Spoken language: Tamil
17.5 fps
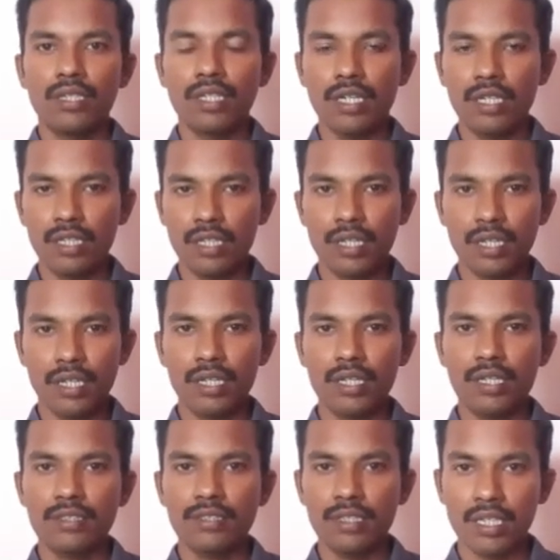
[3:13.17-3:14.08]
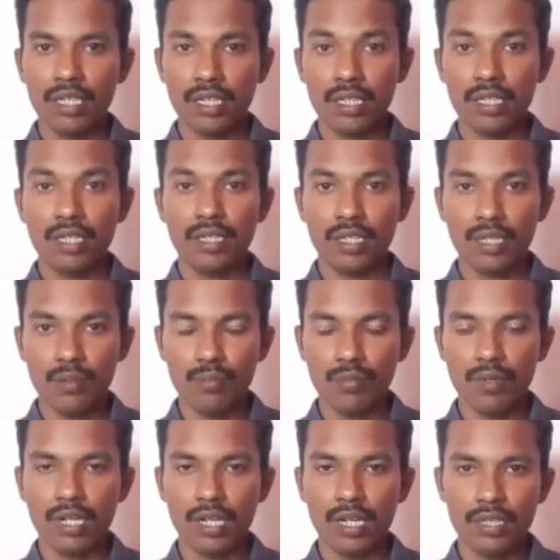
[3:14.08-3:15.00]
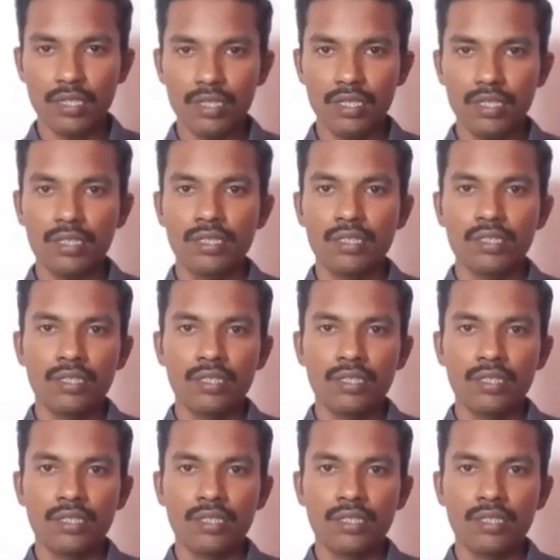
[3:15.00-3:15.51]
எடுக்கிற செயற்கை ரப்பர்லேருந்து